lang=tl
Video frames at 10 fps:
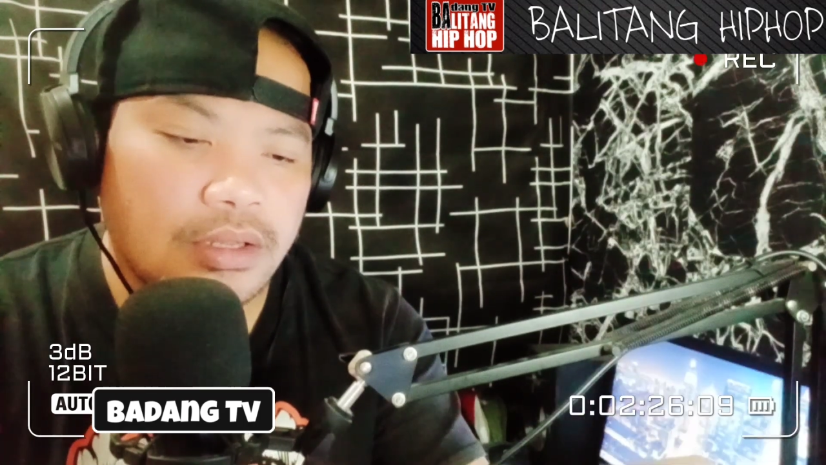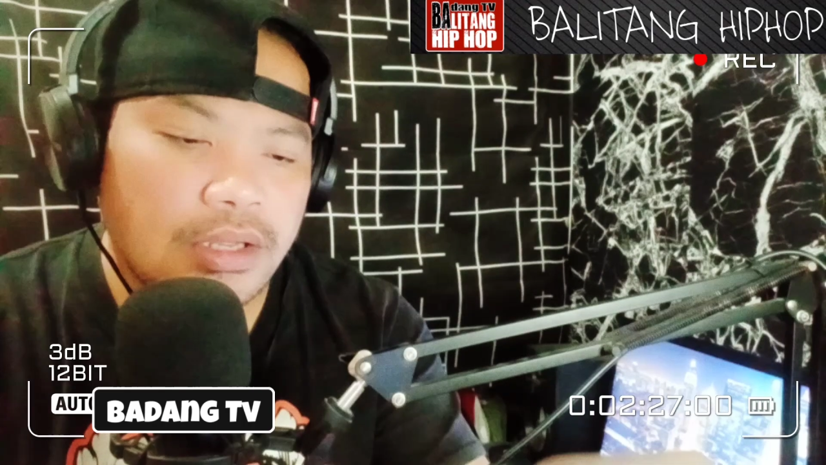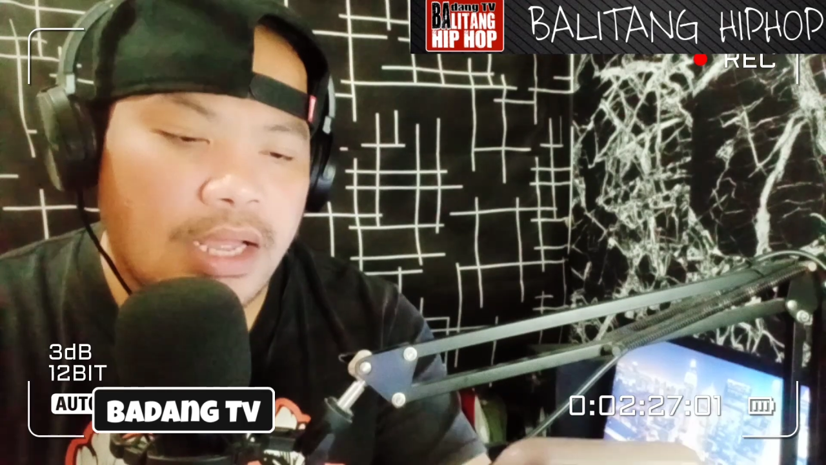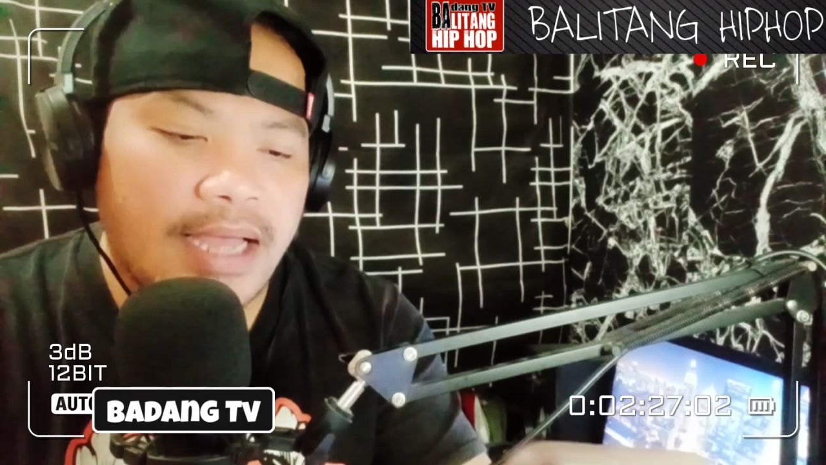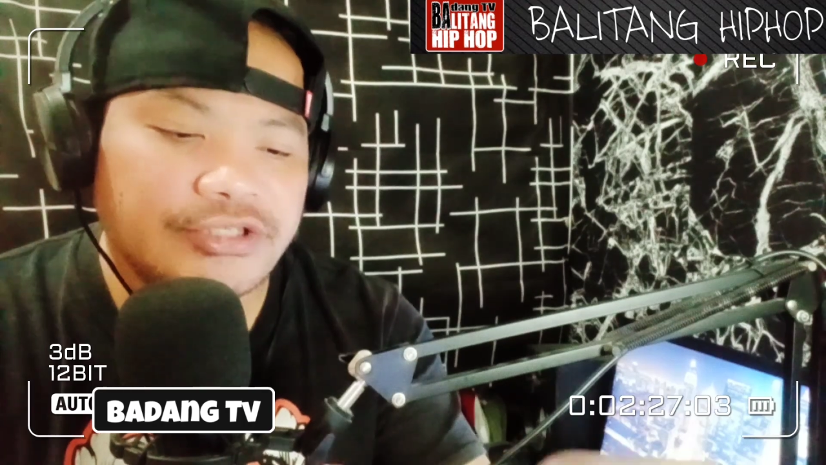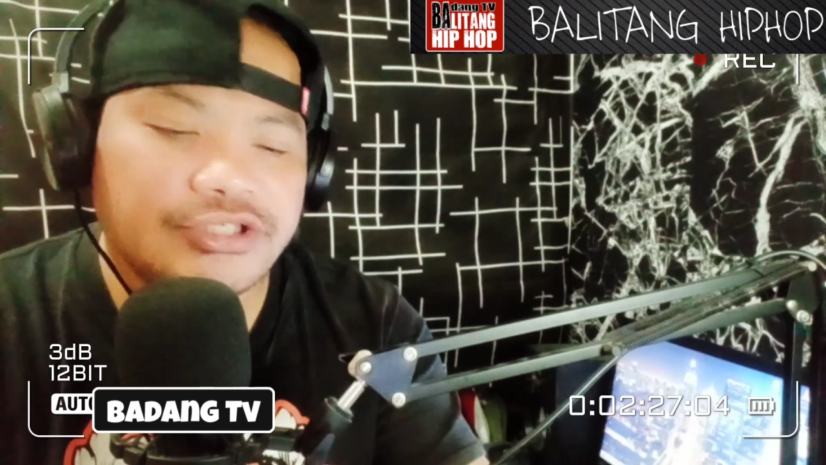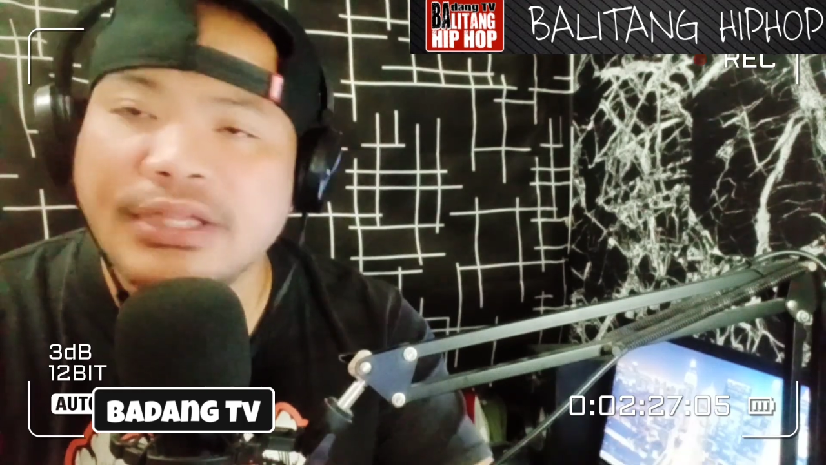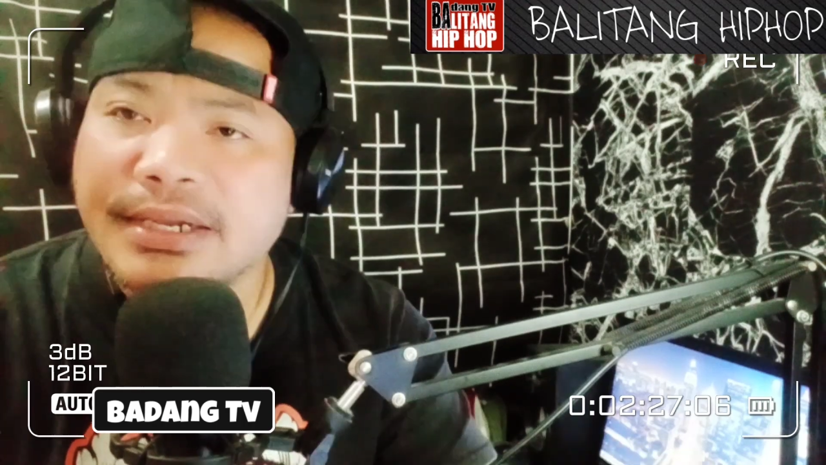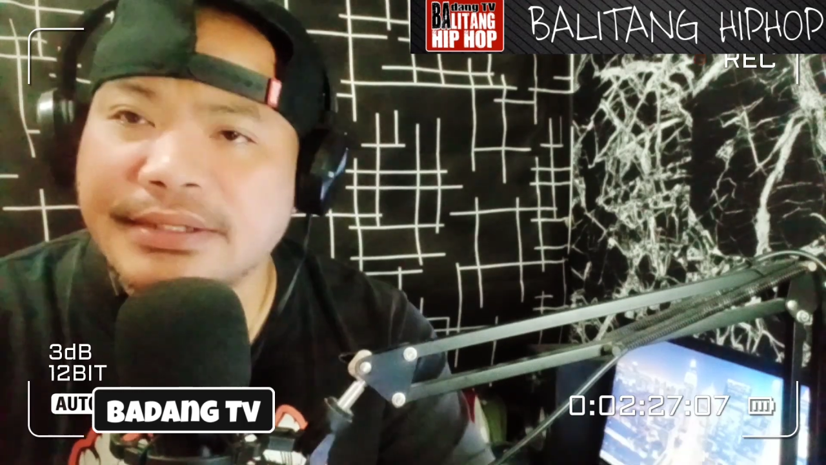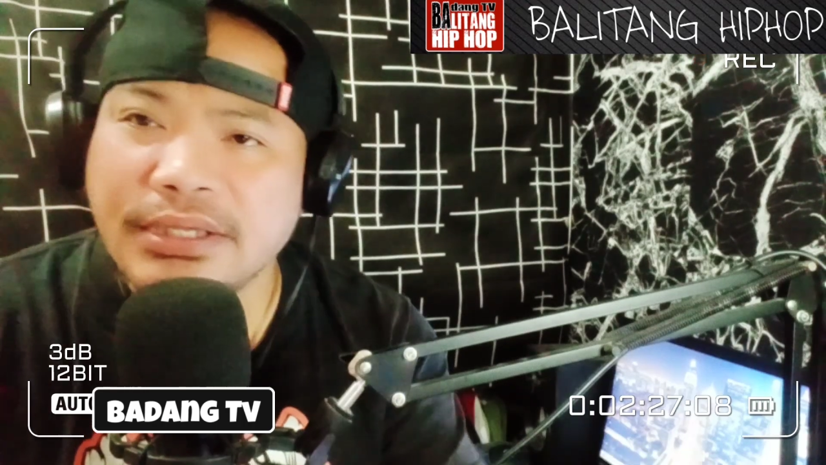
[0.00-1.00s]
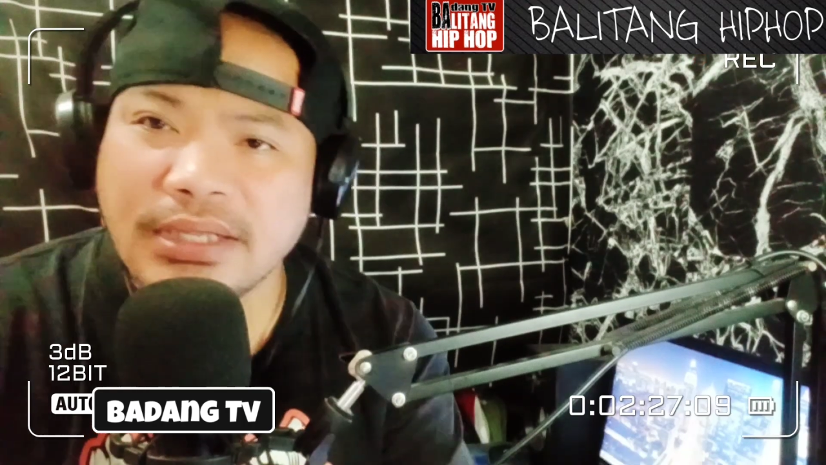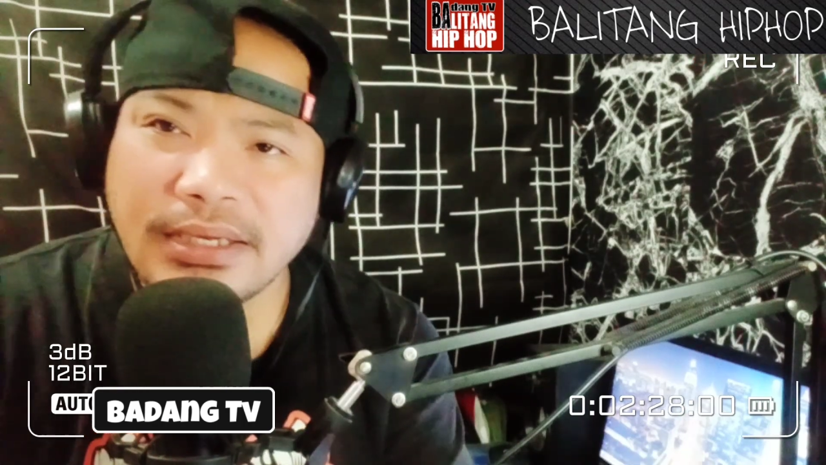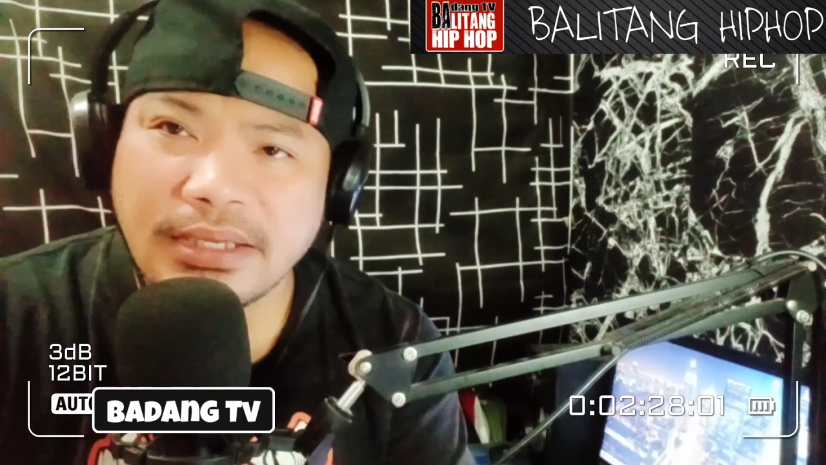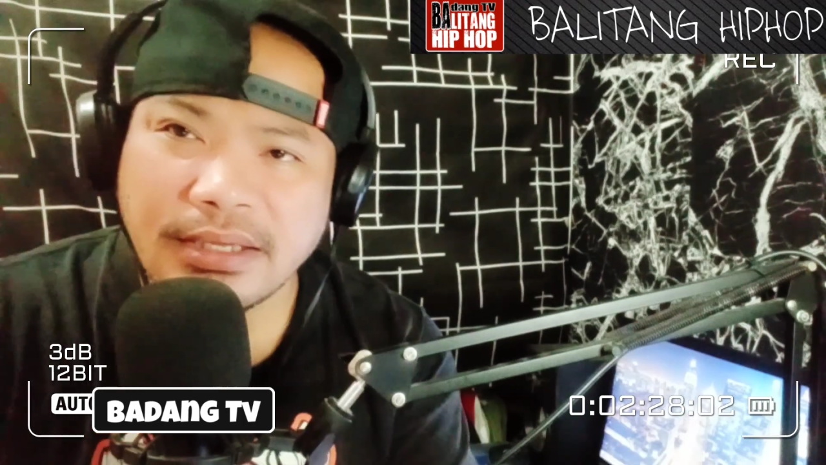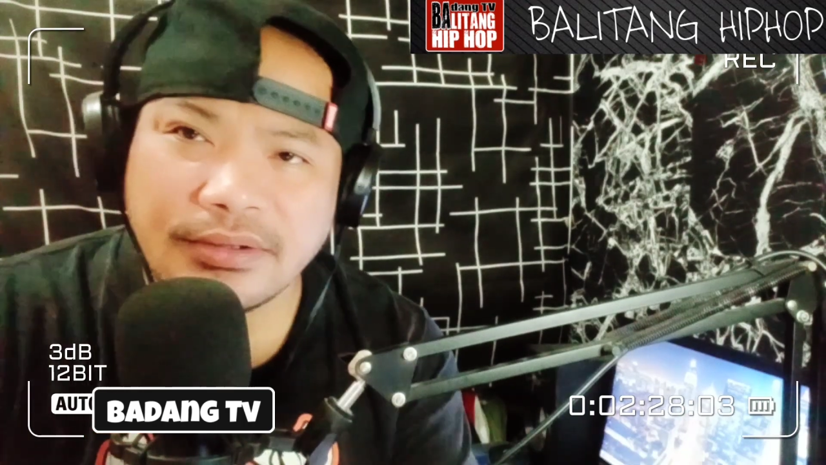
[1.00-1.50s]
At siner din niya
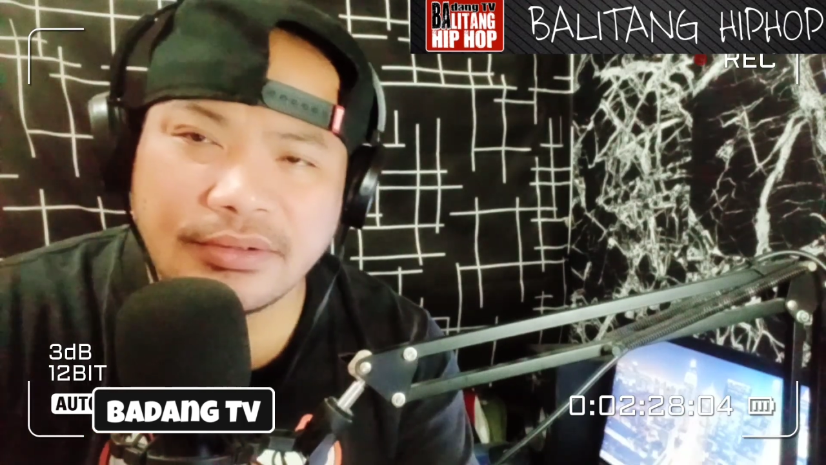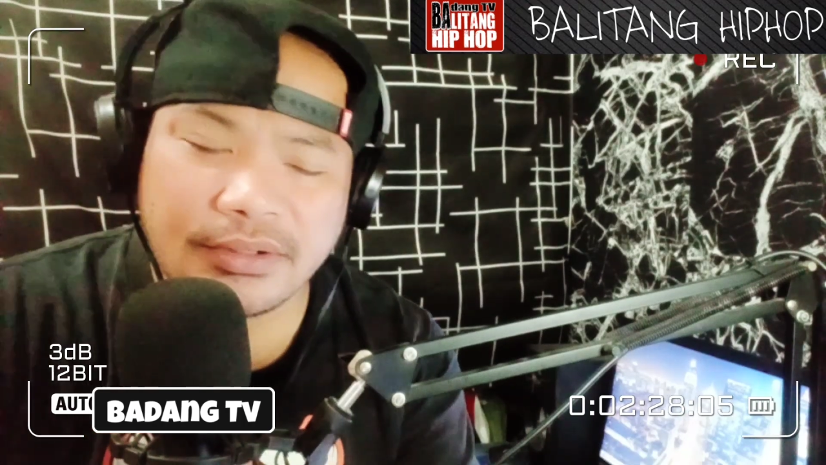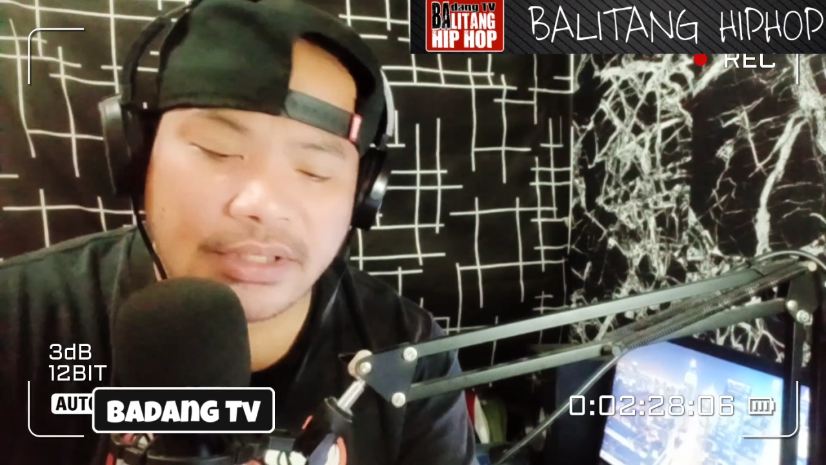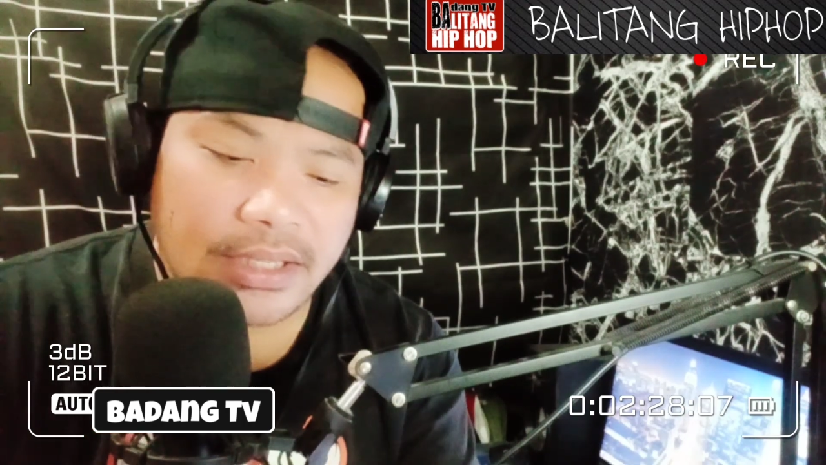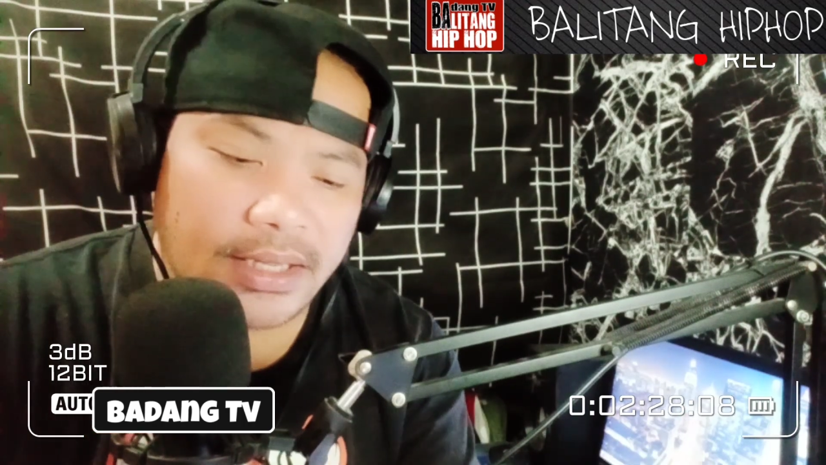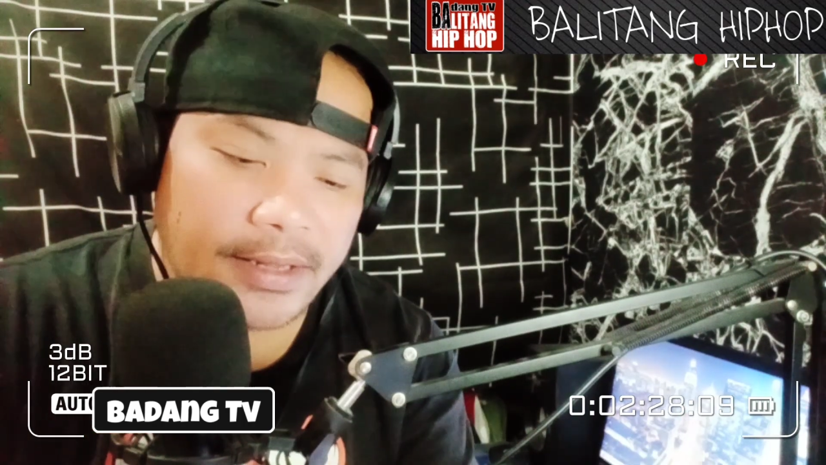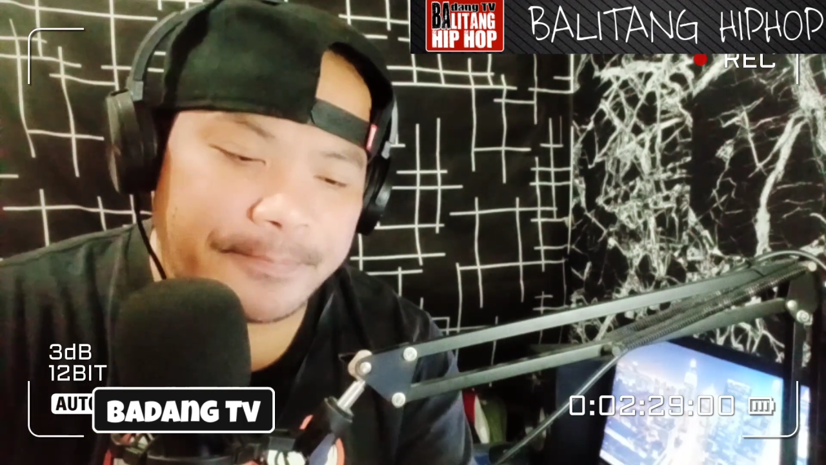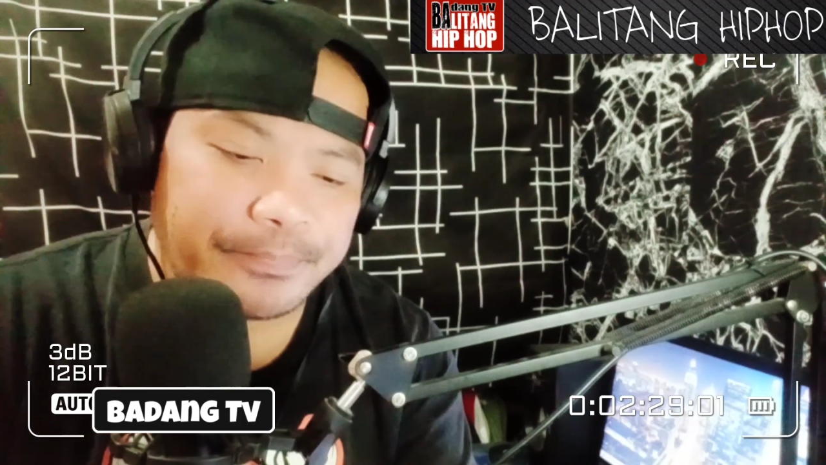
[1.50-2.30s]
ni, ano, no, ni uh, ah,